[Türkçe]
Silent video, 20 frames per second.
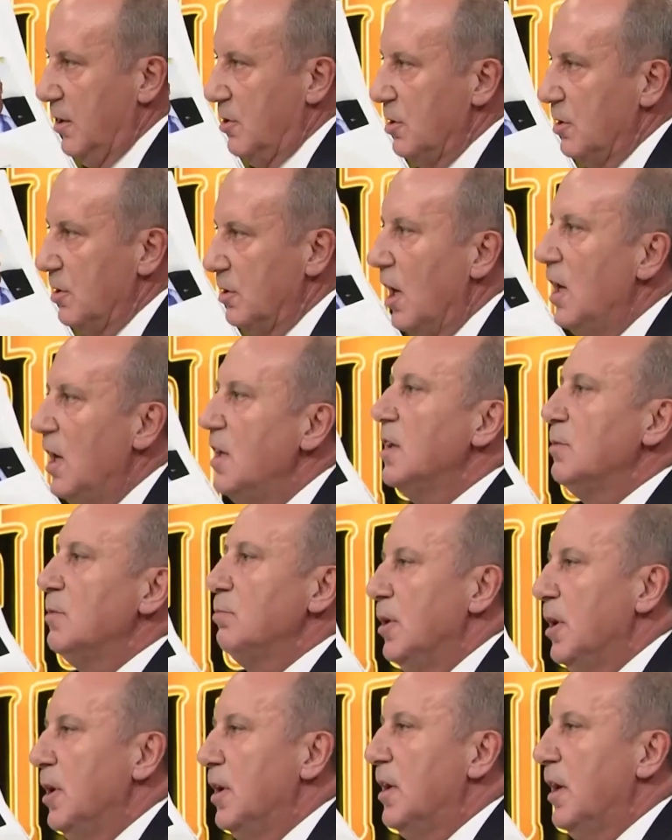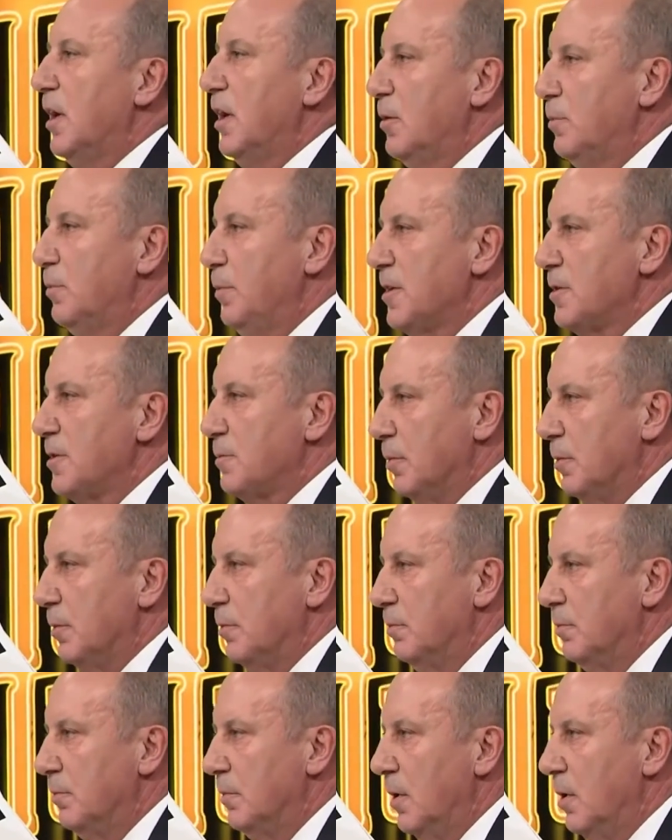için teyit etmeleri gerekmez mi?
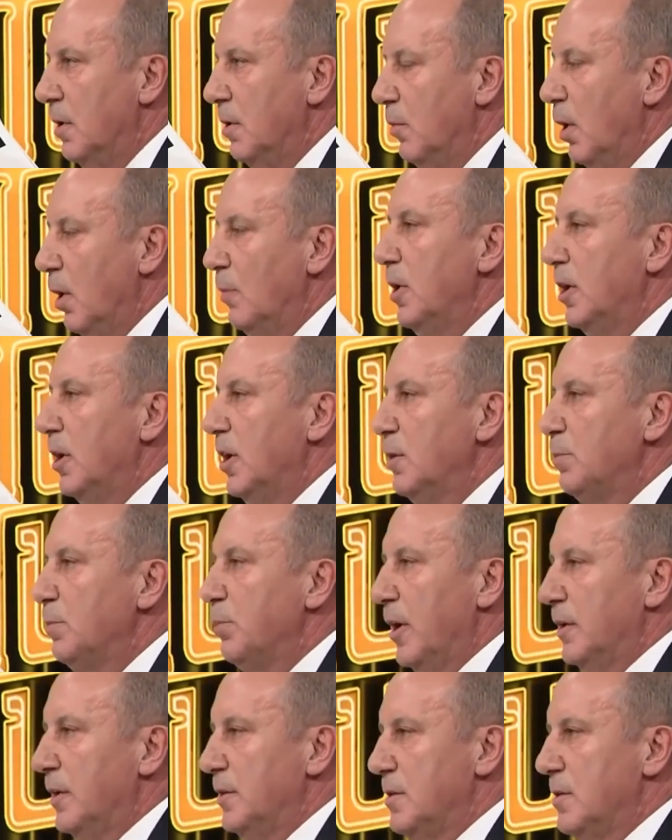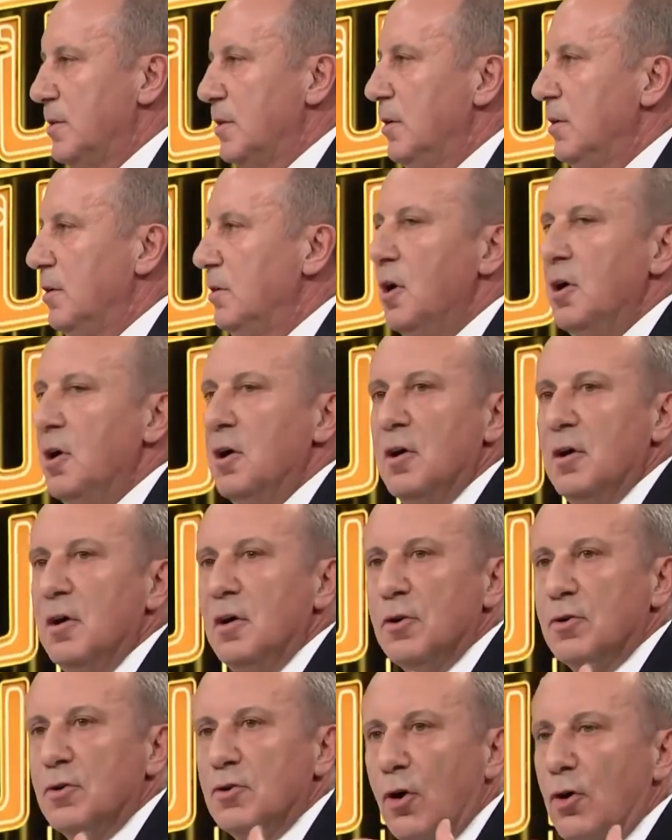Evet. Memleket Partisi'nin
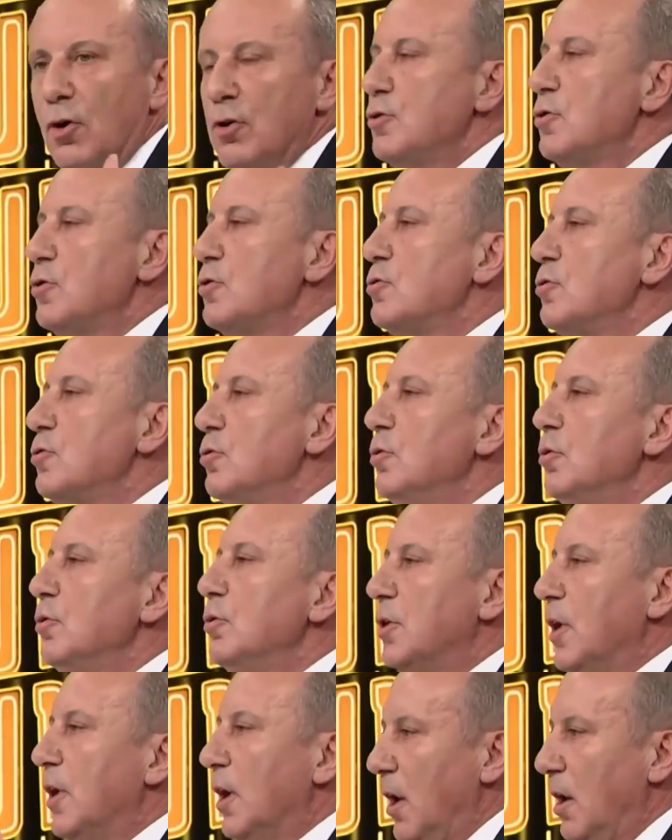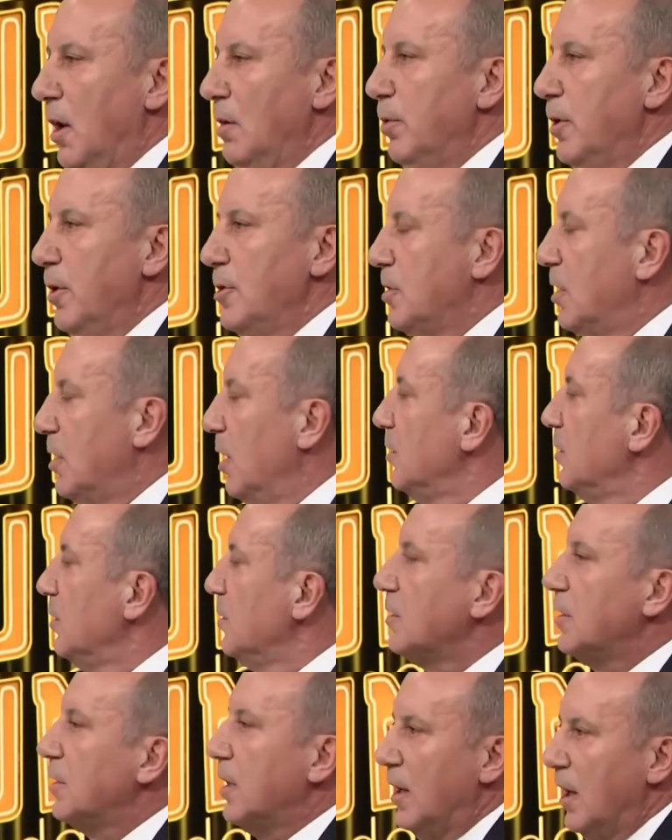sözcüsünü, genel
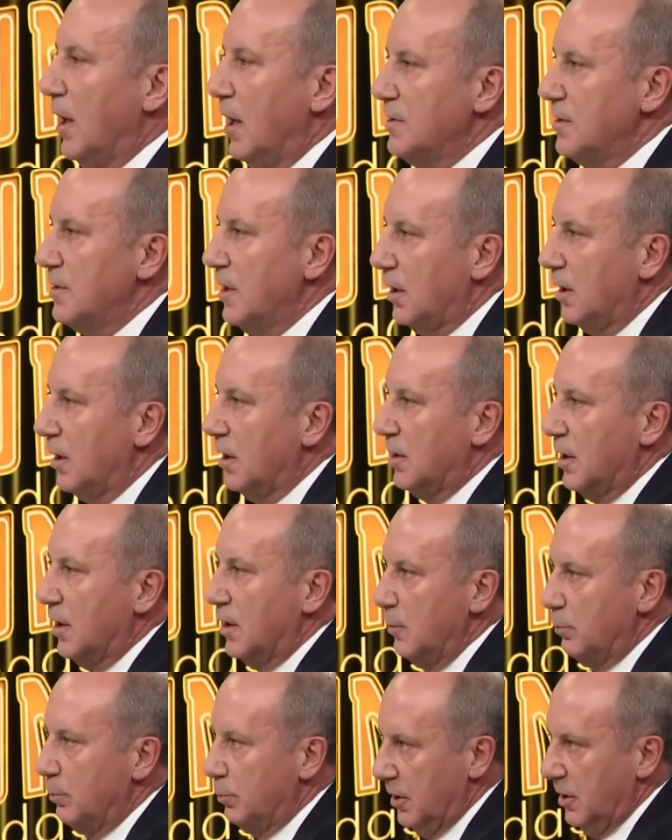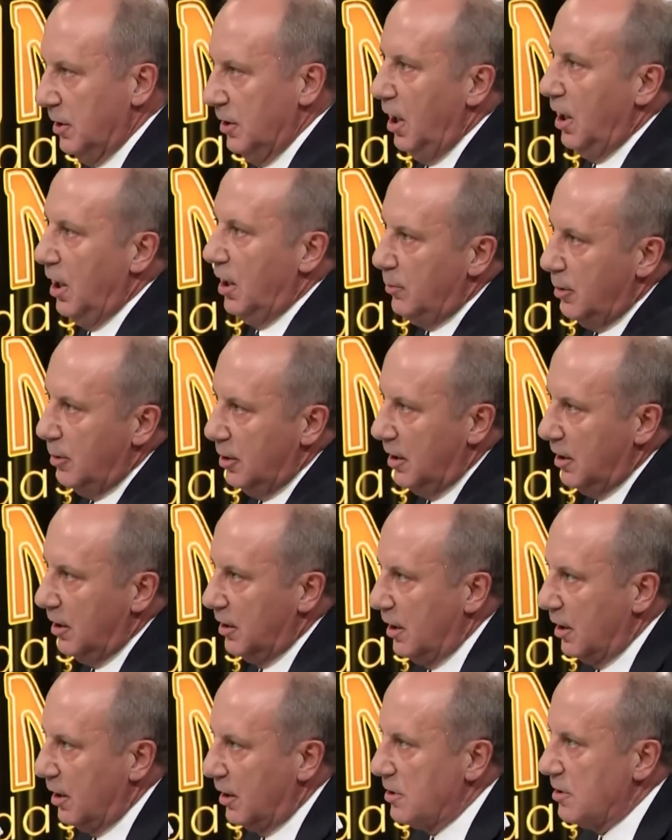başkanını, genel sekreterini birini aramaları
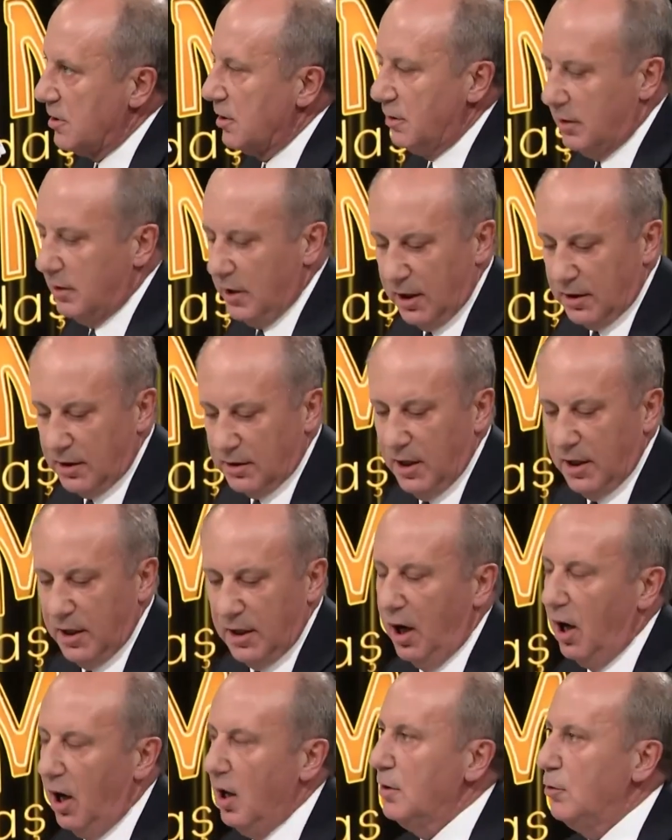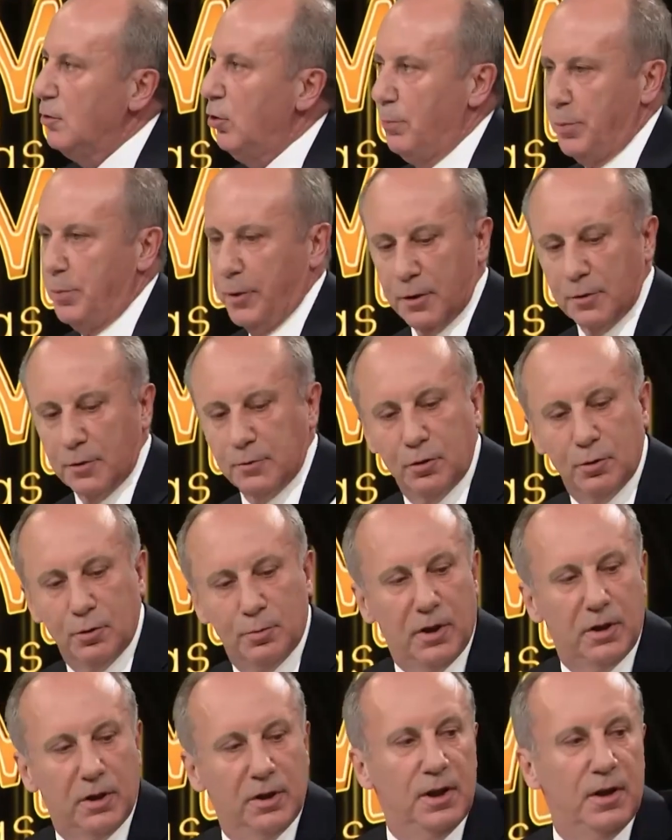gerekecek. Dertleri algı operasyonu.
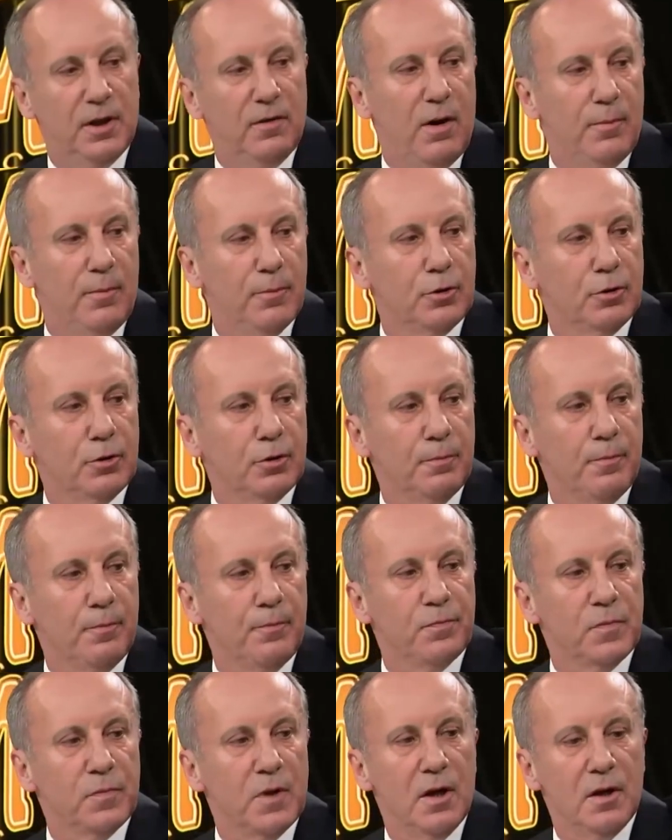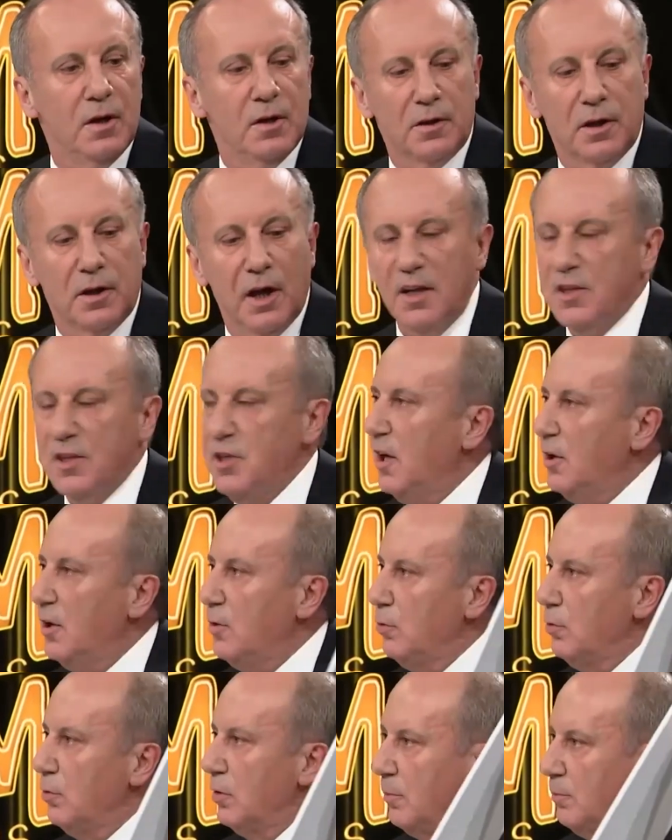Bakın Ama devam ediyor. zaten diyorsunuz. Gerçek
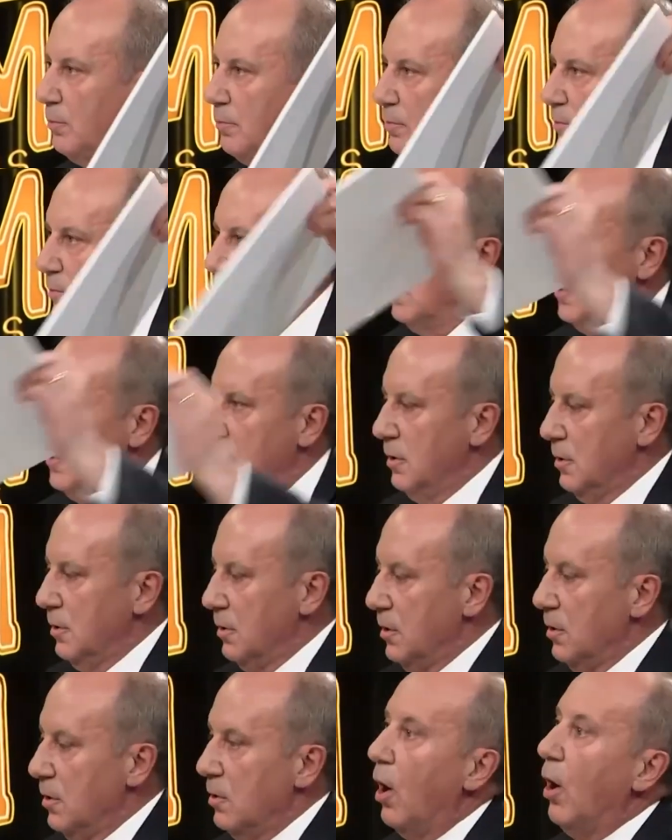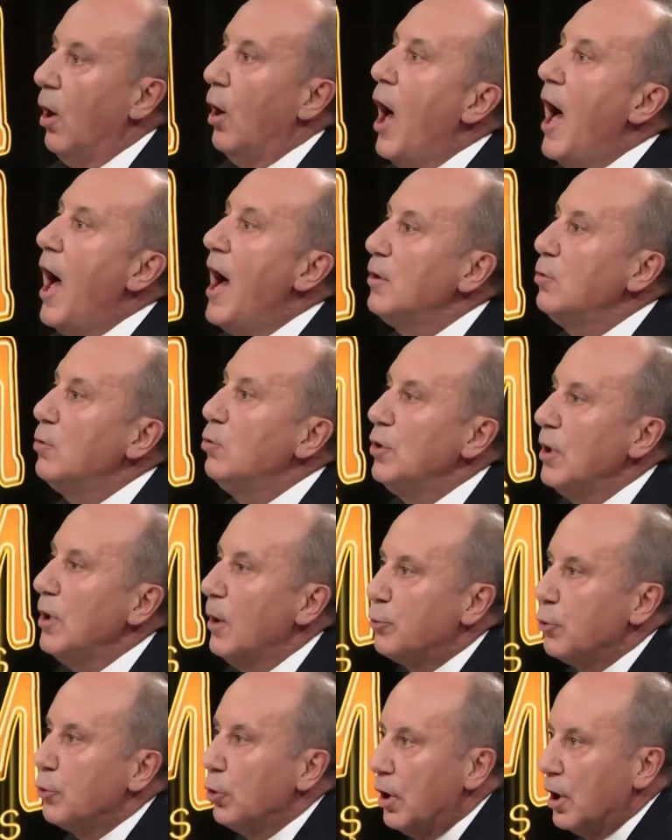gündem. Her gün
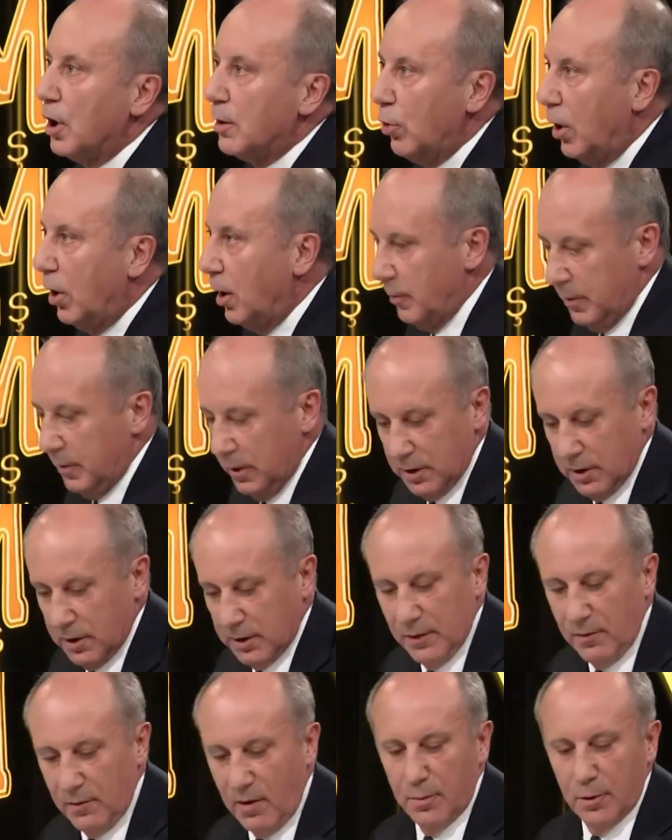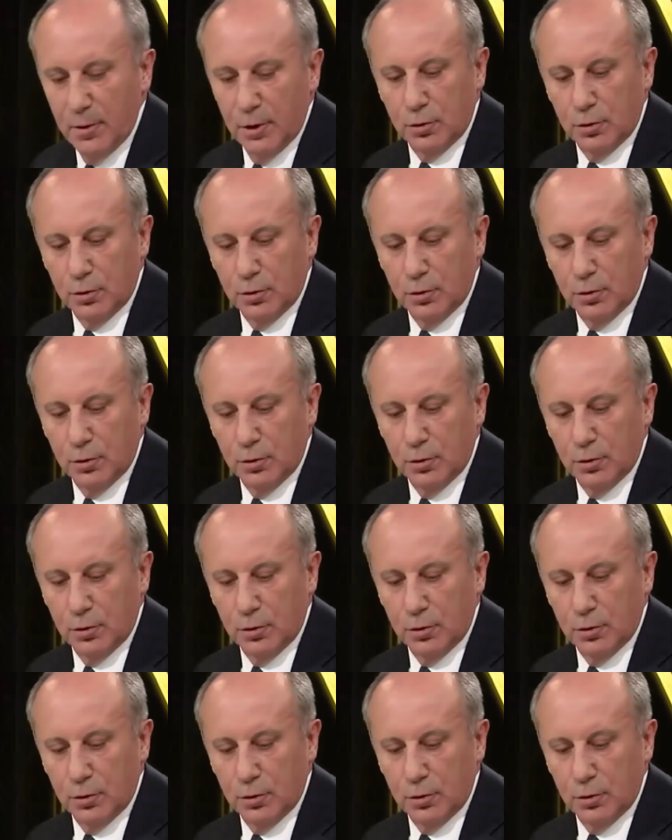yapıyorlar bu haberleri. Devam